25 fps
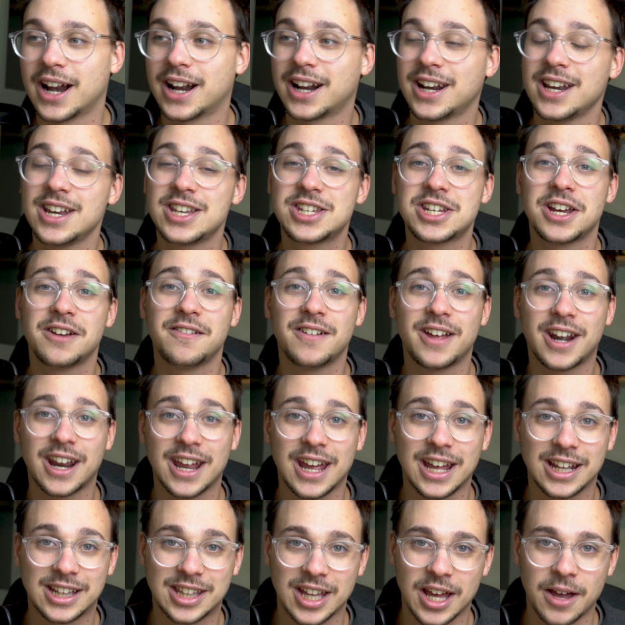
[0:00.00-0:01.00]

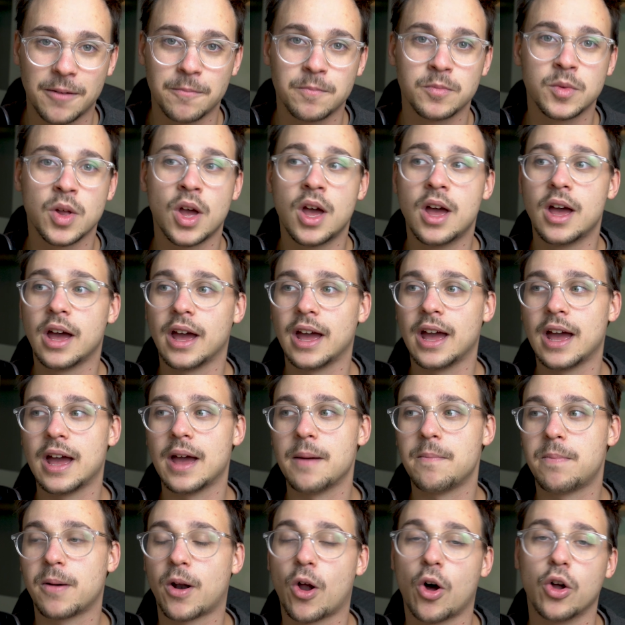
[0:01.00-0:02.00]
Riceverete
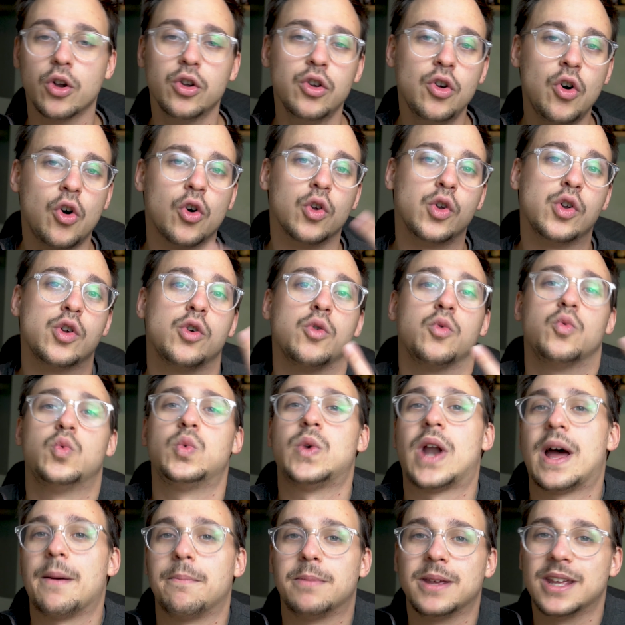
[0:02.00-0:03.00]
eh, però non
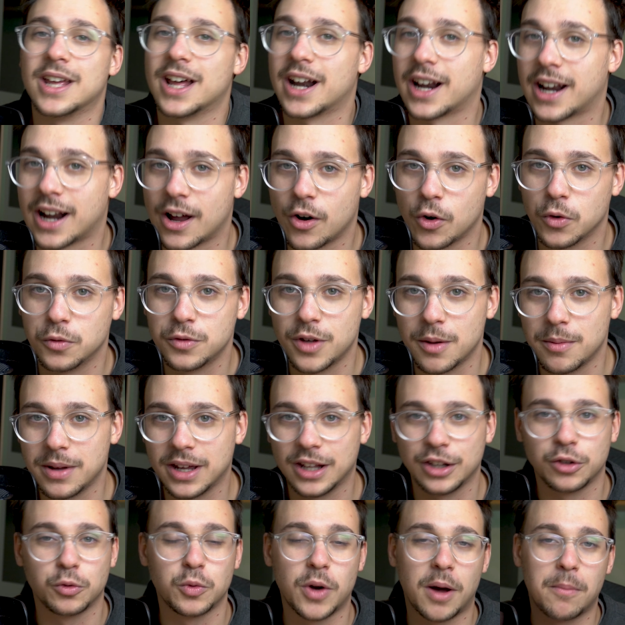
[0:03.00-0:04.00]
una birra
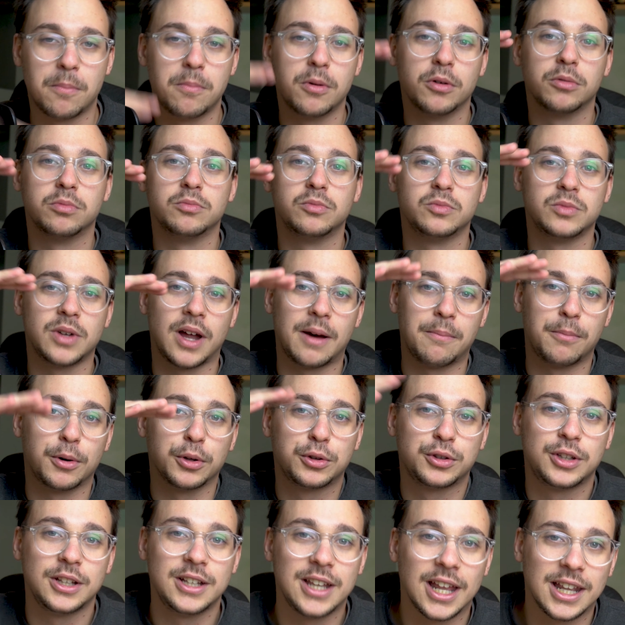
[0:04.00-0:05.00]
ovviamente, una, bo- una,
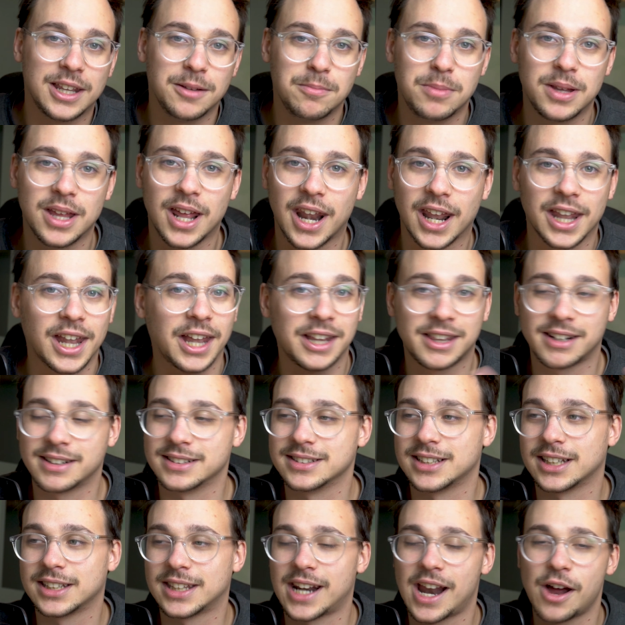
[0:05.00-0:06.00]
bottiglia di birra da
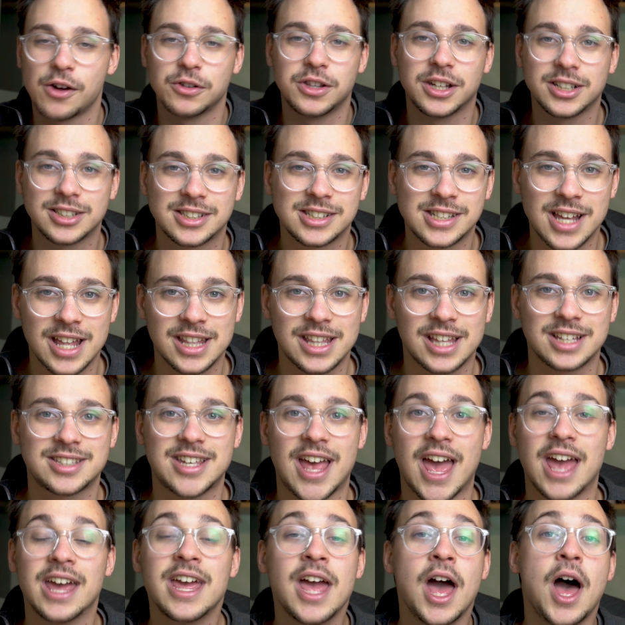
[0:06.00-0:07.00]
33 o da
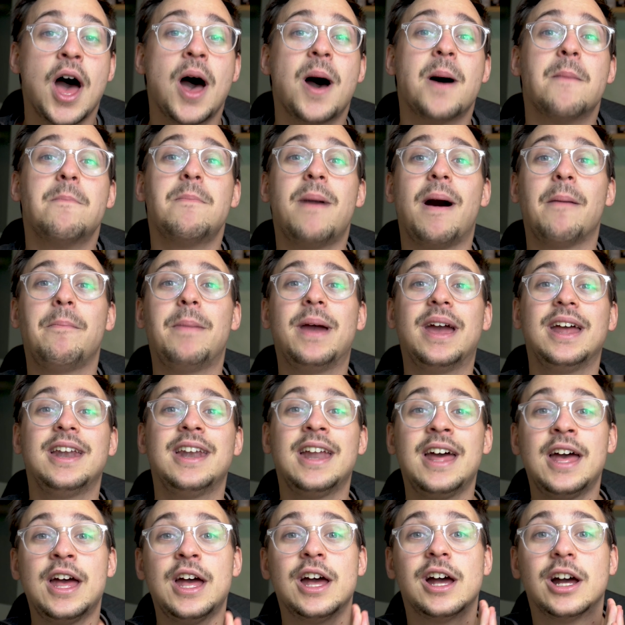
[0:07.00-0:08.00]
66, ma
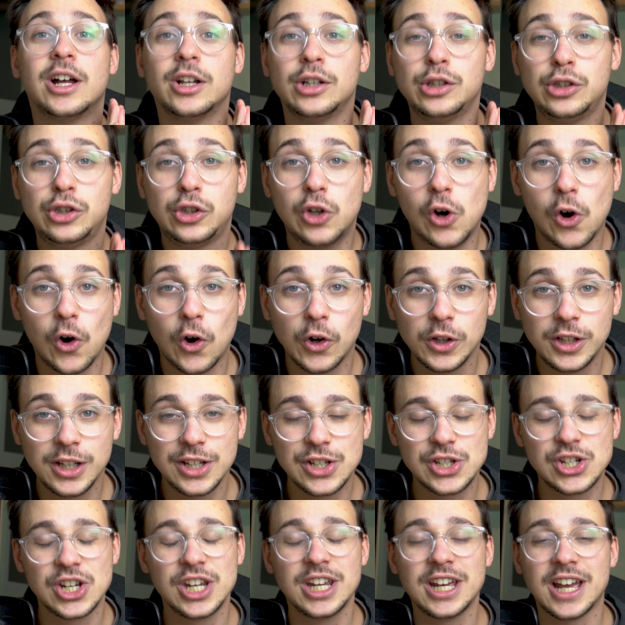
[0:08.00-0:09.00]
ben
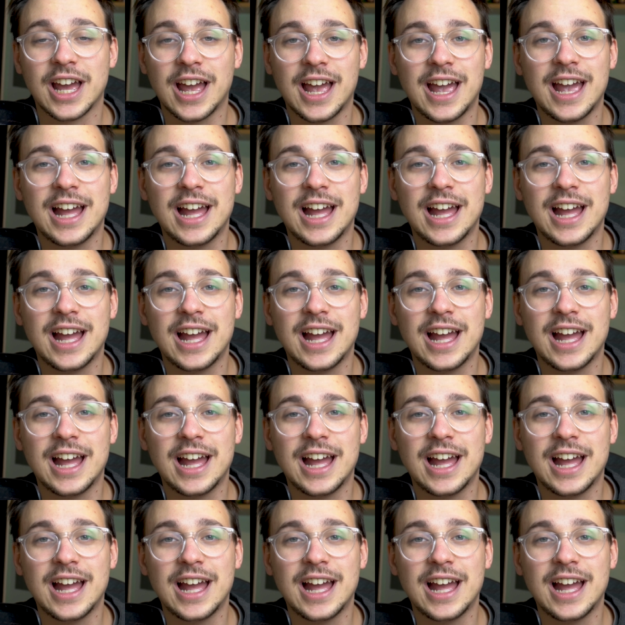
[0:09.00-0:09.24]
12